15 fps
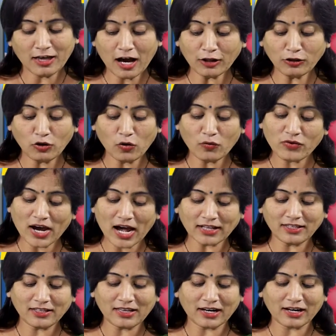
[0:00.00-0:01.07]
దాంతో
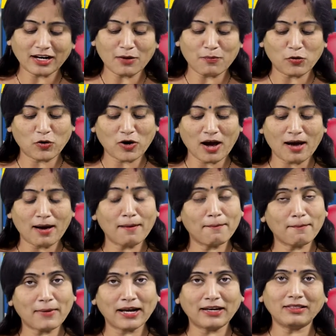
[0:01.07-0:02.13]
వ్యాధి తగ్గకపోగా
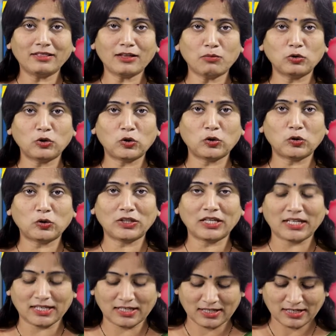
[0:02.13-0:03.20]
మరింత
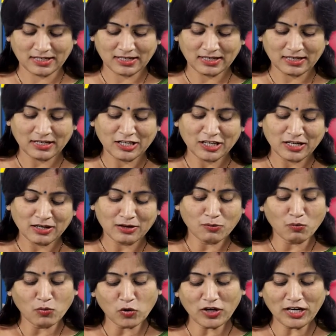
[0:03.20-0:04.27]
ముదురుతుంది
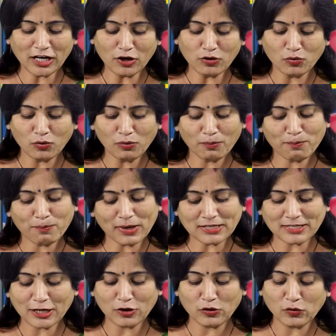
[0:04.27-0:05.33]
మూలికలు
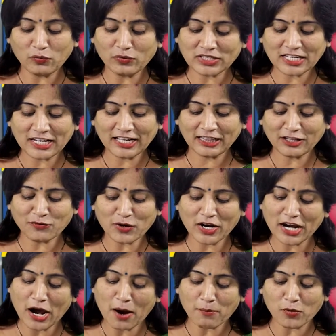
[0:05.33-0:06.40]
పసర్లు విషరహితం
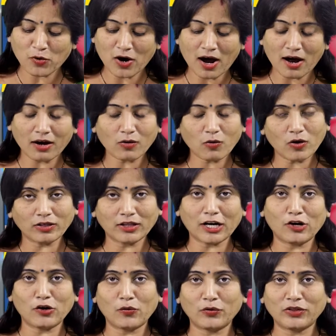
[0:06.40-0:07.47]
అనే అపోహ
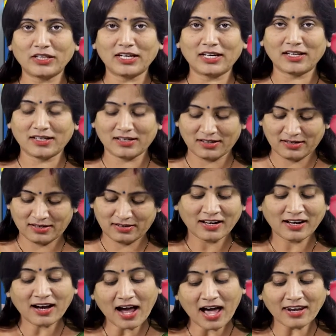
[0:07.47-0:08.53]
కొందరిలో ఉంది
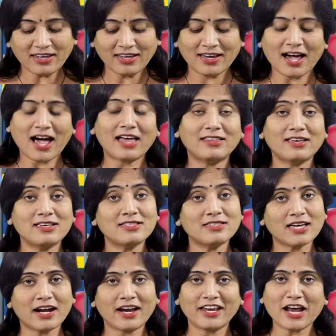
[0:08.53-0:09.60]
కానీ అది
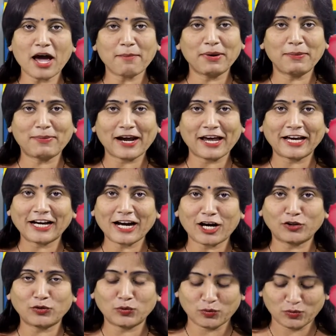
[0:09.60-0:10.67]
సరైన అభిప్రాయం
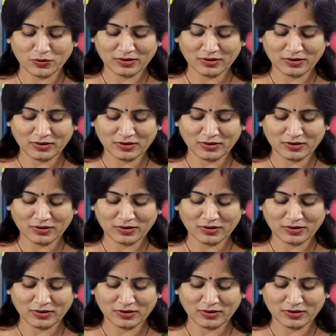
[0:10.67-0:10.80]
కాదు